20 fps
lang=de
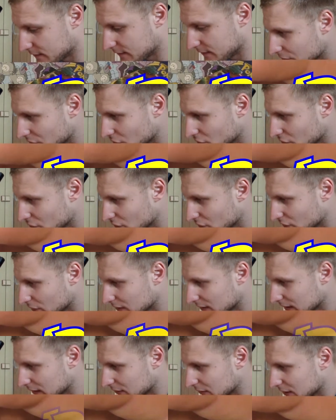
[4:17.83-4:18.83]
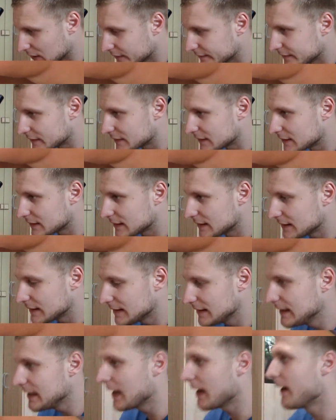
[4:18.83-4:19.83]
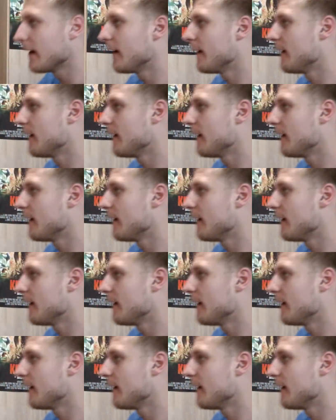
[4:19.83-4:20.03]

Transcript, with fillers: Gönnt euch den einfach. Hier.